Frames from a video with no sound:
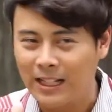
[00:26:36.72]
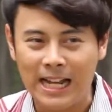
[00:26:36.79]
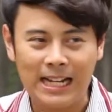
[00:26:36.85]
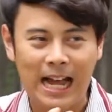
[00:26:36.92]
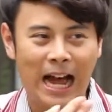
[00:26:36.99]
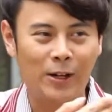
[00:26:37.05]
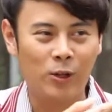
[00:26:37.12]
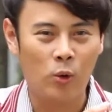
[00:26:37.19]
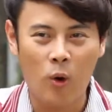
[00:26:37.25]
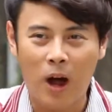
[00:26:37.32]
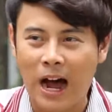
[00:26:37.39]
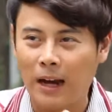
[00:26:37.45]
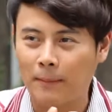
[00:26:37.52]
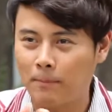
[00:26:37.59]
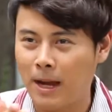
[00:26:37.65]
ในการก
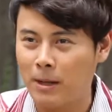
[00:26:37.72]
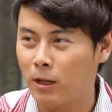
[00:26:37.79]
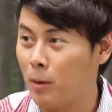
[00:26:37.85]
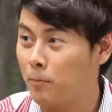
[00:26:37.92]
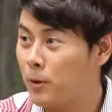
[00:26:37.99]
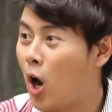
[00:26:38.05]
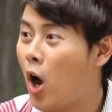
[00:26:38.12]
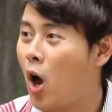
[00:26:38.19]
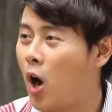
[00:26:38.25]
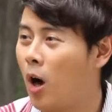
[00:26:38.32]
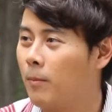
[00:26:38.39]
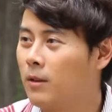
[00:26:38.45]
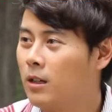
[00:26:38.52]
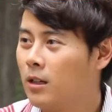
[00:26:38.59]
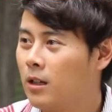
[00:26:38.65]
วาดไปรอ
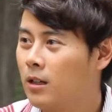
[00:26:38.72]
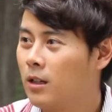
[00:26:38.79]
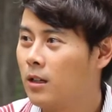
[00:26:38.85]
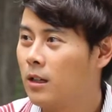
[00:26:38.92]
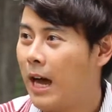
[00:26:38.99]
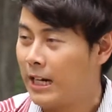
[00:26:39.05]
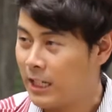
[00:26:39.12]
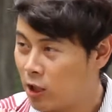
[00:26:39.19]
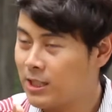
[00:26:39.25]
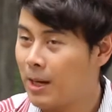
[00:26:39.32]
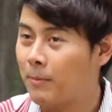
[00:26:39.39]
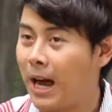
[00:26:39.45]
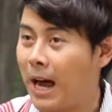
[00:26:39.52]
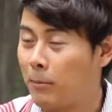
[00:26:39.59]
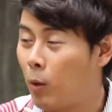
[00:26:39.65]
บอันนี้สำคัญๆอันนี้ก็
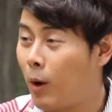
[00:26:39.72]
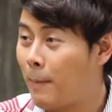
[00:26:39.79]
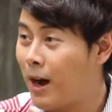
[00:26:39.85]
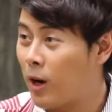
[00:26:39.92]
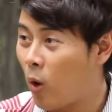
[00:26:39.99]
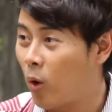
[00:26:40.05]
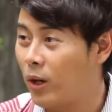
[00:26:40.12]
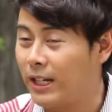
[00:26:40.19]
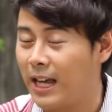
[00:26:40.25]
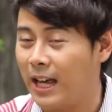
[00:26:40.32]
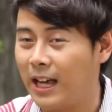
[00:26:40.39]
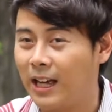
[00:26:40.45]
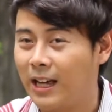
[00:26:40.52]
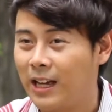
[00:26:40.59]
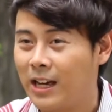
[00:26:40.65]
สำคัญเพราะว่าบางคนเนี่ย